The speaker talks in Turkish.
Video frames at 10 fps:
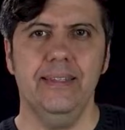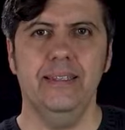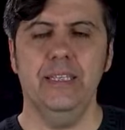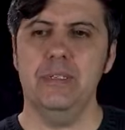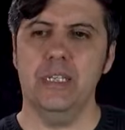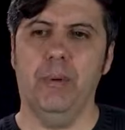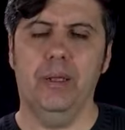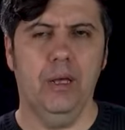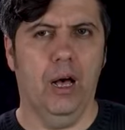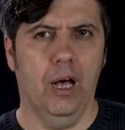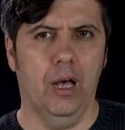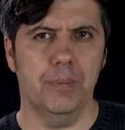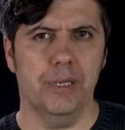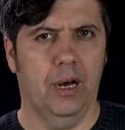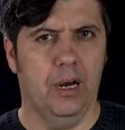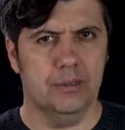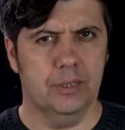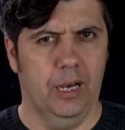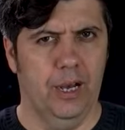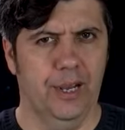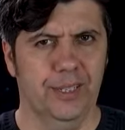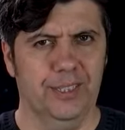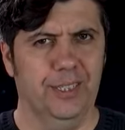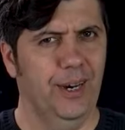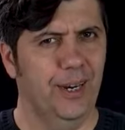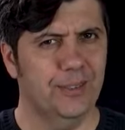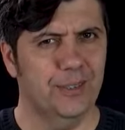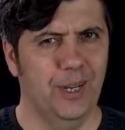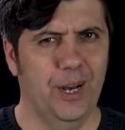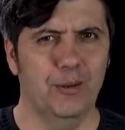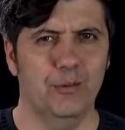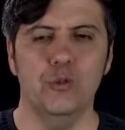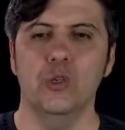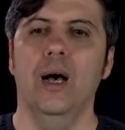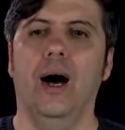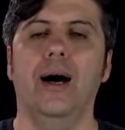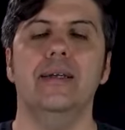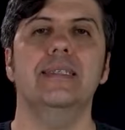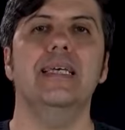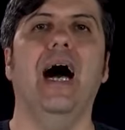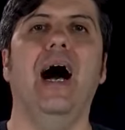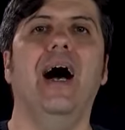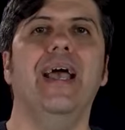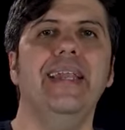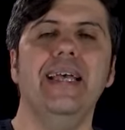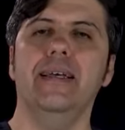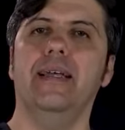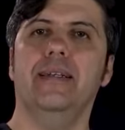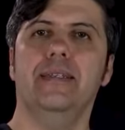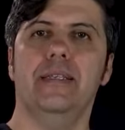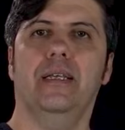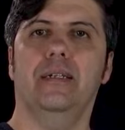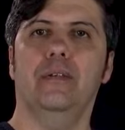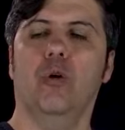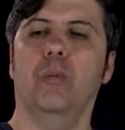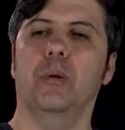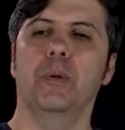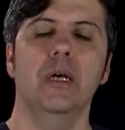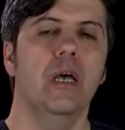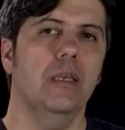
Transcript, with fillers: dediğimiz zaman A1 artı A2 artı A3 artı AN'e kadarki sayıların toplamı.